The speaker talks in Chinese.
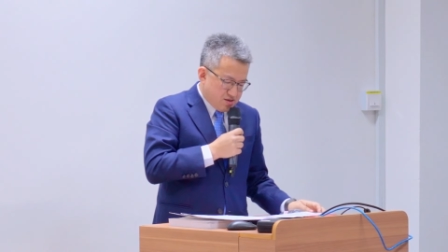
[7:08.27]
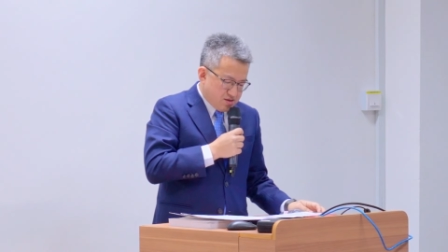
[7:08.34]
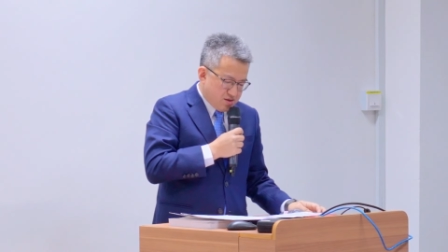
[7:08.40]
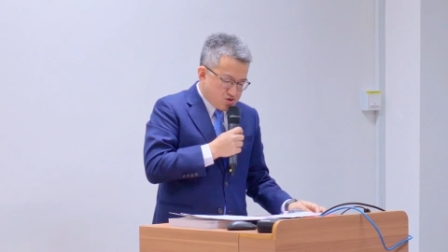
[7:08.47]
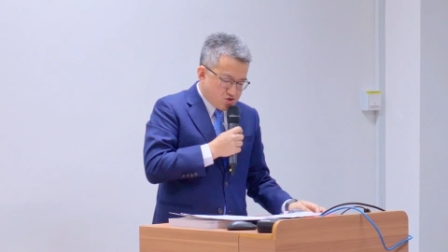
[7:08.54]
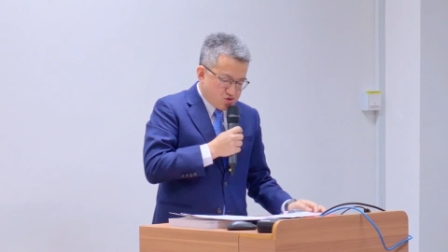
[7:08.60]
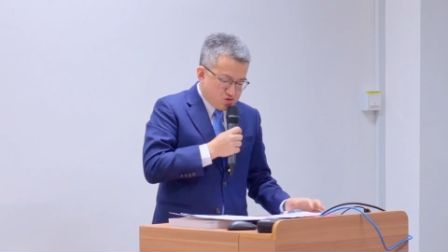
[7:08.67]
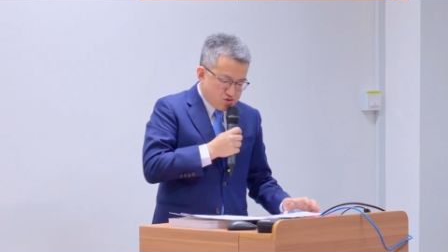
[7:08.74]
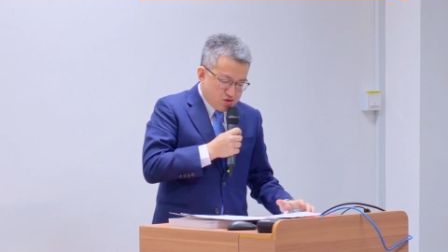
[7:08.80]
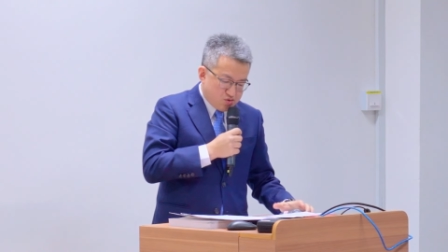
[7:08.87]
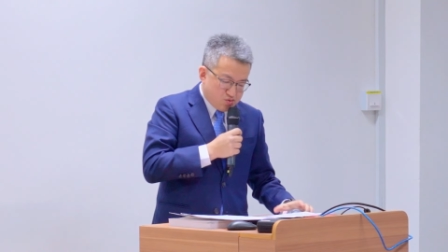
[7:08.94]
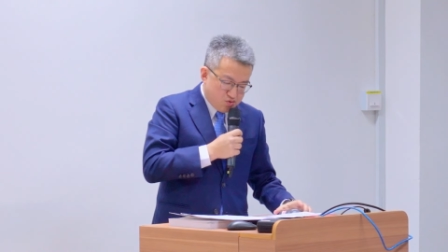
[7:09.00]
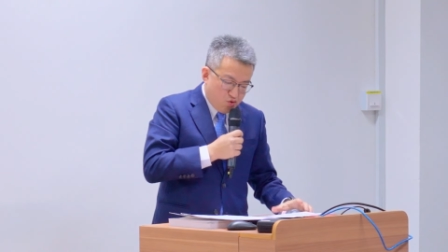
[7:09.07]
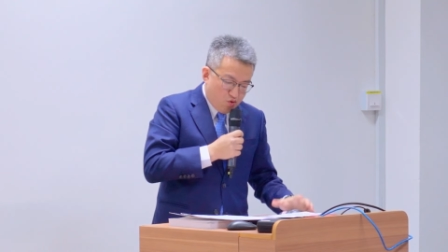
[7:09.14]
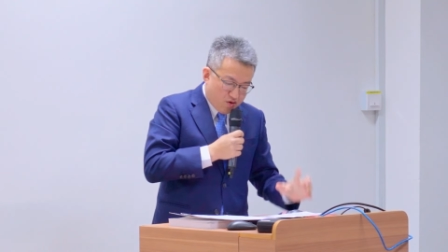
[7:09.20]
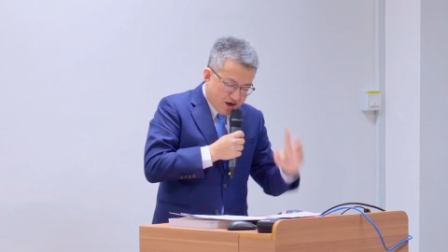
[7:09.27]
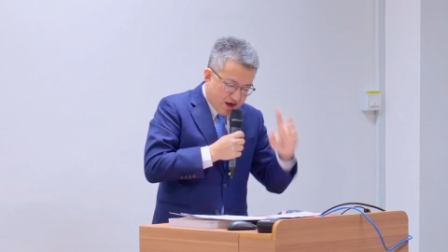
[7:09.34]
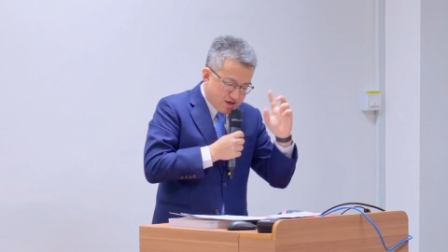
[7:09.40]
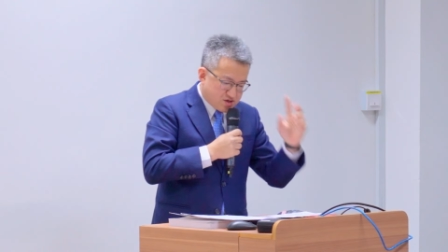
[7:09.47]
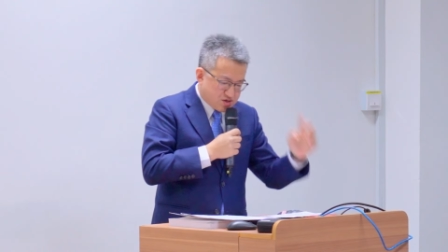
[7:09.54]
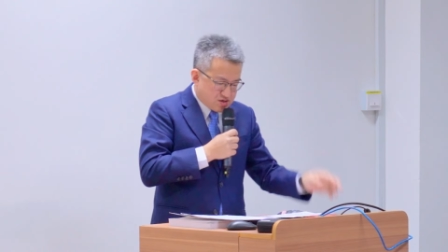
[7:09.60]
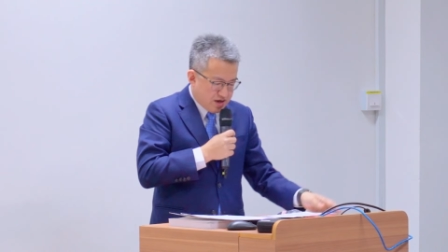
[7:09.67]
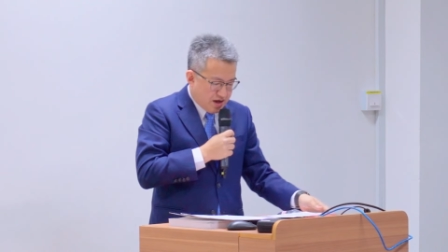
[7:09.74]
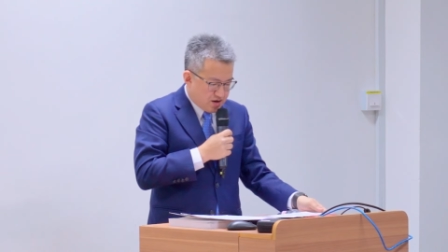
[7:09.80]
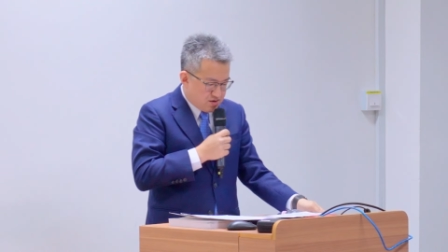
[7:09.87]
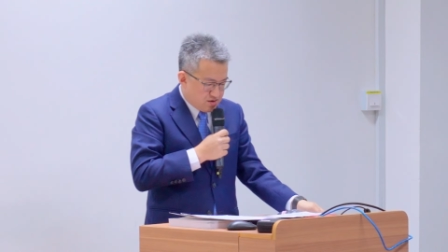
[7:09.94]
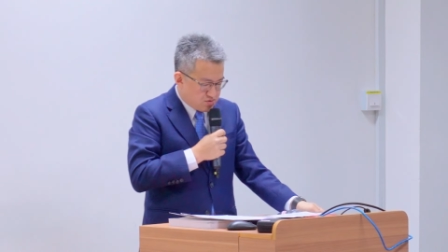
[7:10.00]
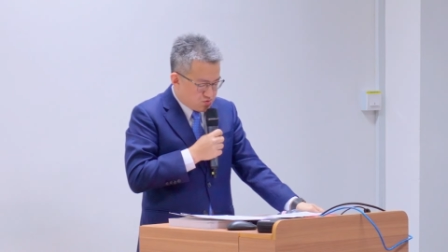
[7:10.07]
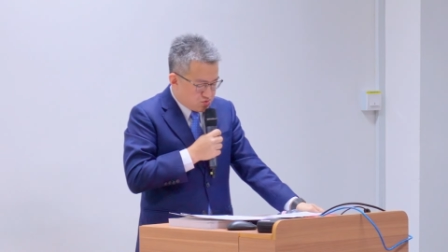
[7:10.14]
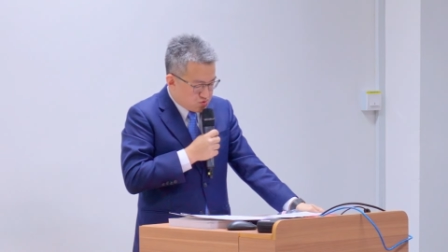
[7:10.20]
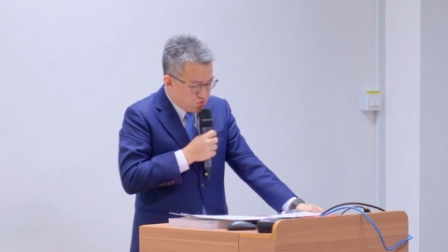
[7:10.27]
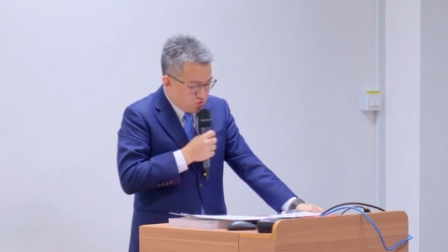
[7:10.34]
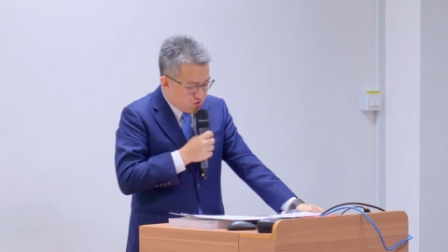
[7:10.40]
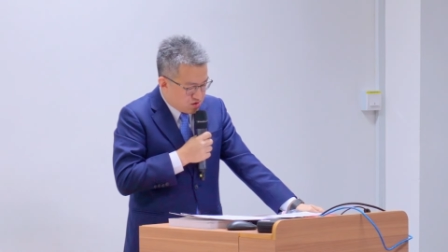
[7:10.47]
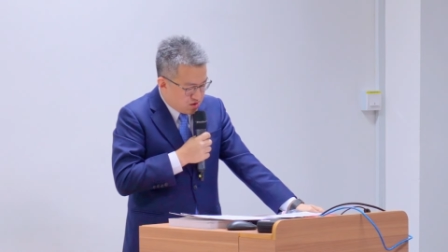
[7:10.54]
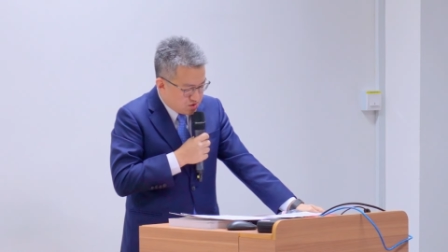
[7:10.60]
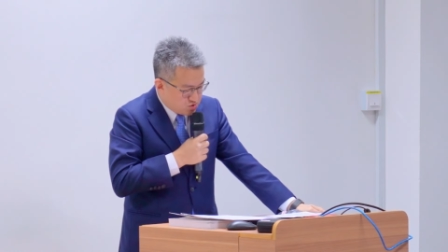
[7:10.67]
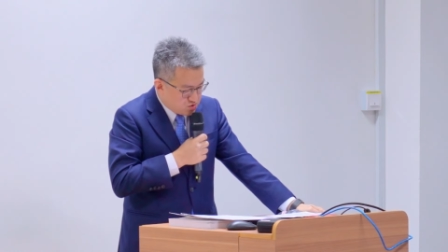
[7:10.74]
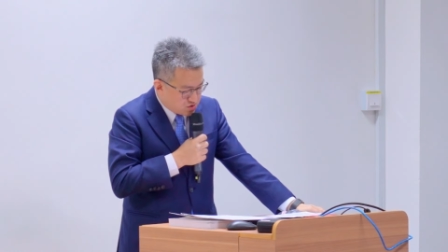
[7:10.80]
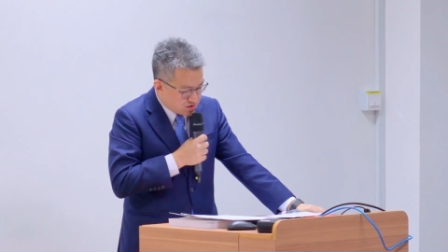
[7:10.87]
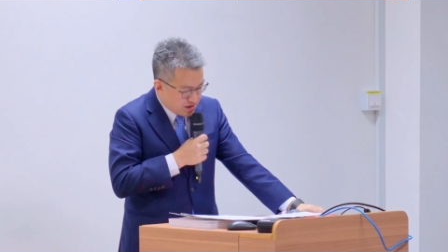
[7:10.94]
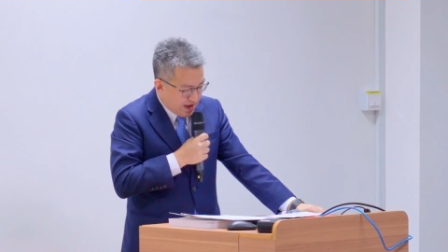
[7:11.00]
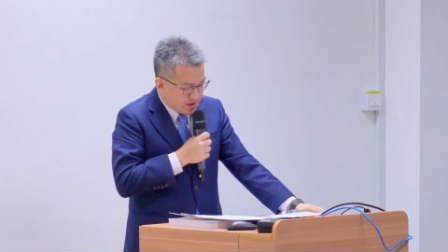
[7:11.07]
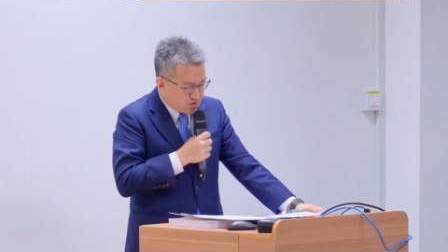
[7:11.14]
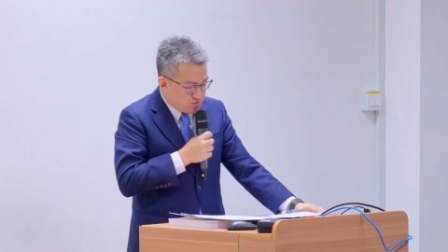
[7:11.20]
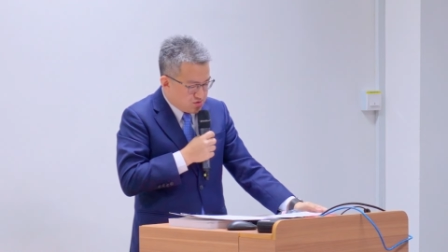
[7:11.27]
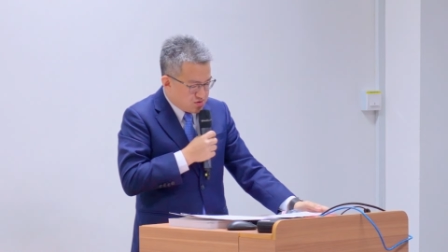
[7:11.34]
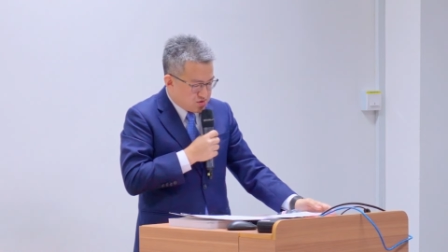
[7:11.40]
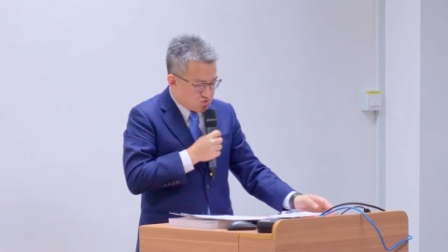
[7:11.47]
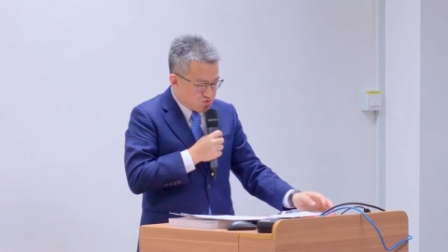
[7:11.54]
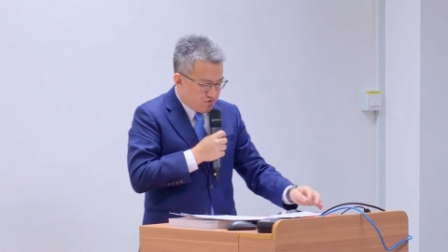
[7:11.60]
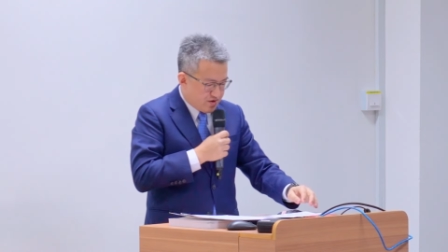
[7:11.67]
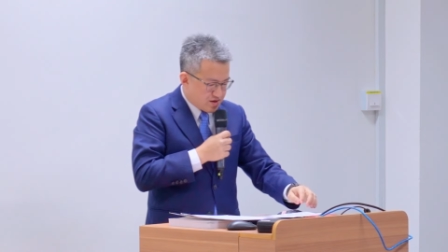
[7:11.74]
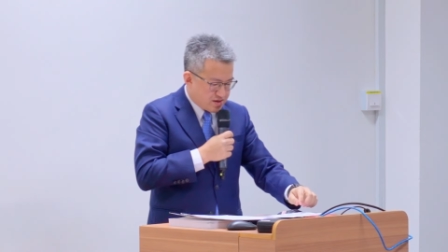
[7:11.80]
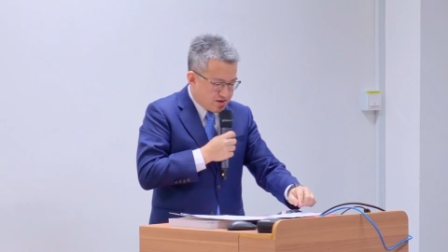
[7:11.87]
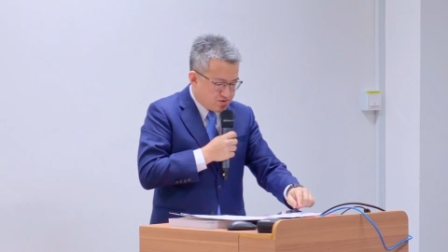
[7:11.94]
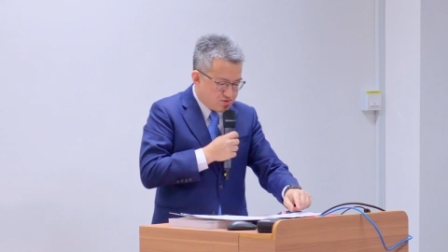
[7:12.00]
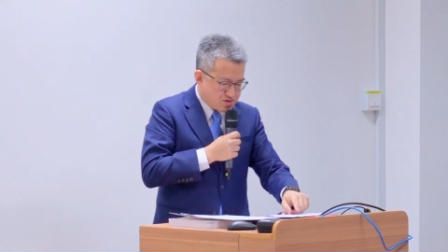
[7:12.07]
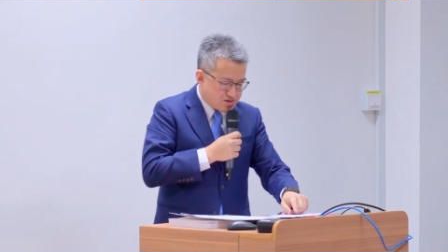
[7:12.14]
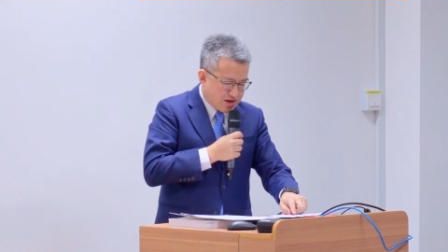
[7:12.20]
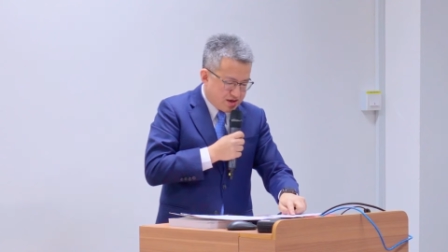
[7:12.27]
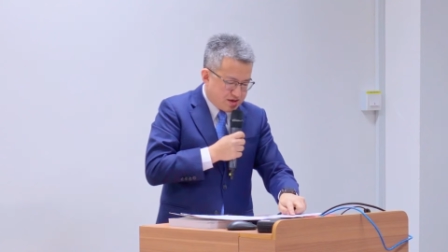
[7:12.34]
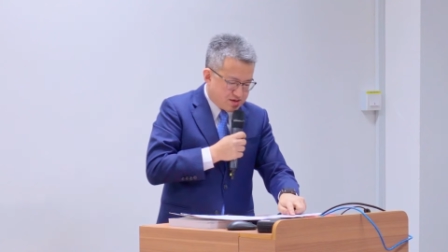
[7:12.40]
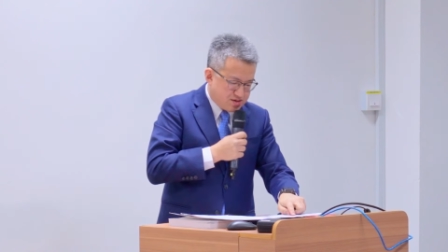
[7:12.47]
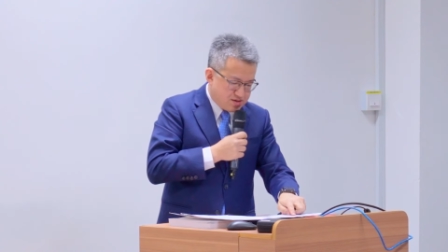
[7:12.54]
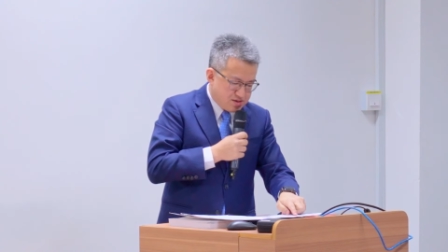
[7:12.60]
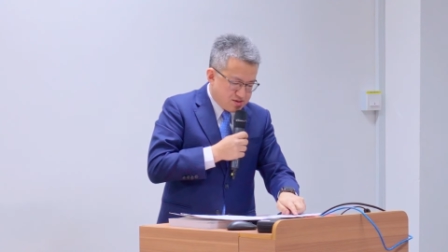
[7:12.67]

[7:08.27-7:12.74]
那你如果看陈嘉庚，如果根据戴渊的说法，戴渊在